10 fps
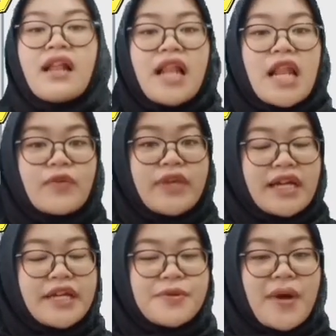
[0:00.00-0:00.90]
Lalu yang
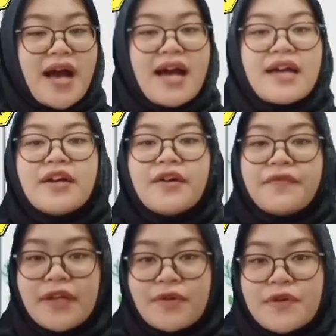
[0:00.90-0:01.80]
kedua,
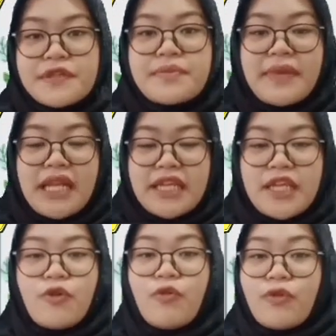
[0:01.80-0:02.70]
virus
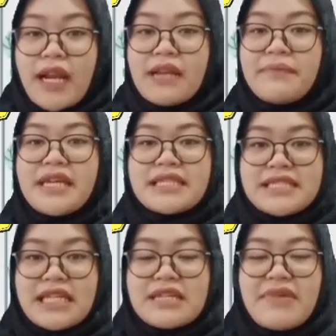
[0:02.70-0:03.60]
memiliki ukuran lebih
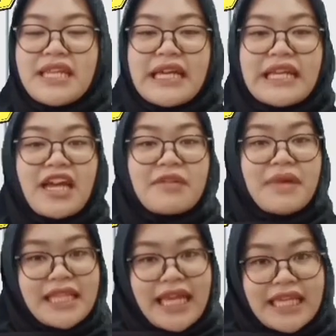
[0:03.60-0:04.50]
kecil dibandingkan dengan
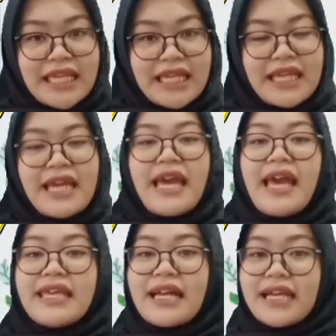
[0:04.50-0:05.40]
bakteri.
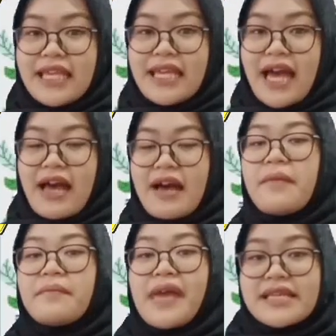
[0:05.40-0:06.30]
Yang ketiga,
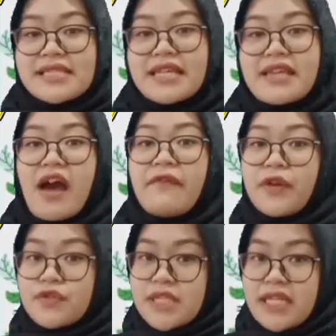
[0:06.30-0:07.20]
biasanya
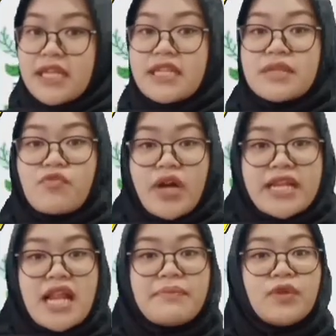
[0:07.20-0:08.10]
virus ini ditemukan
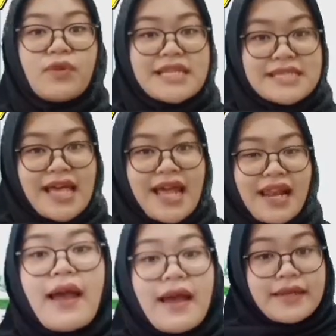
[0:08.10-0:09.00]
dalam bentuk kristal.
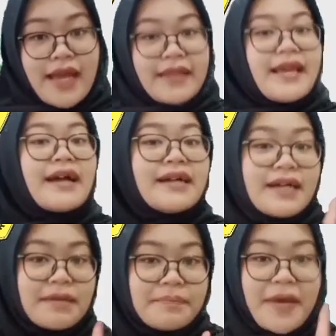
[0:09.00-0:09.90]
Dan yang
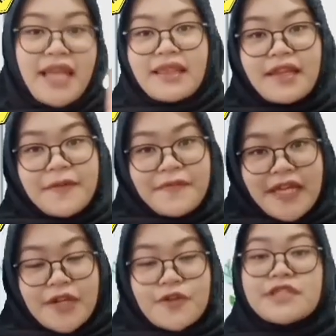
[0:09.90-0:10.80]
keempat,
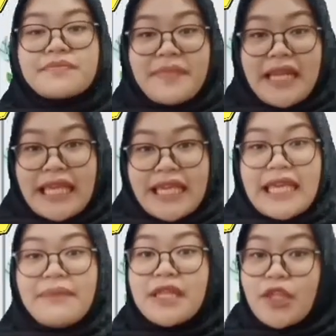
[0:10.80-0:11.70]
virus
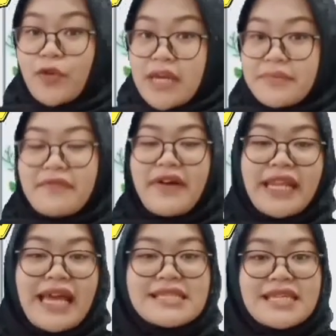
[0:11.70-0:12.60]
memiliki bentuk yang
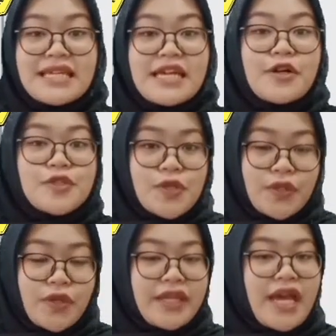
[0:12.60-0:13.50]
bervariasi,
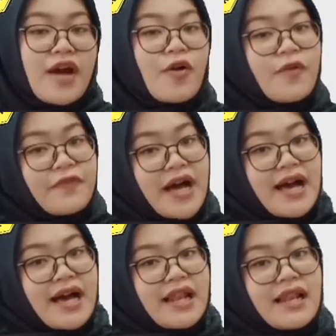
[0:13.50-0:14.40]
contohnya
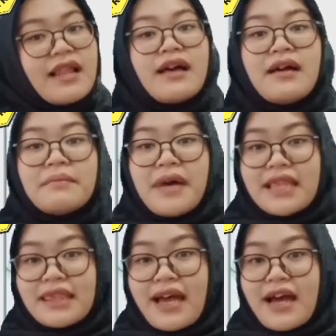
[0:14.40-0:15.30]
oval,
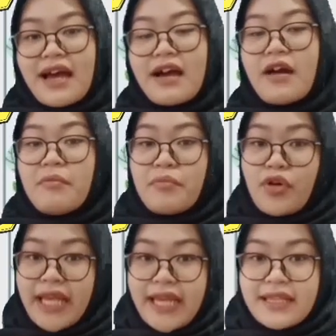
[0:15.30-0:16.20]
batang,
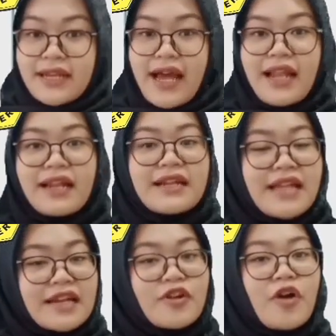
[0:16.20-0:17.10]
polihedral,
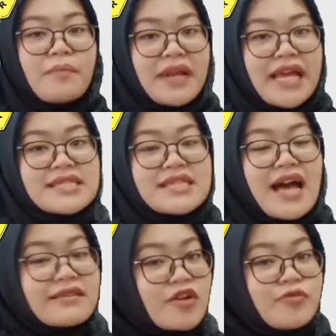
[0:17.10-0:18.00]
dan kompleks
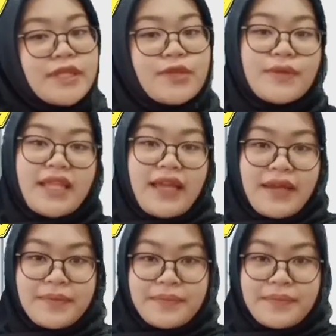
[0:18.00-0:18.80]
atau bentuk T.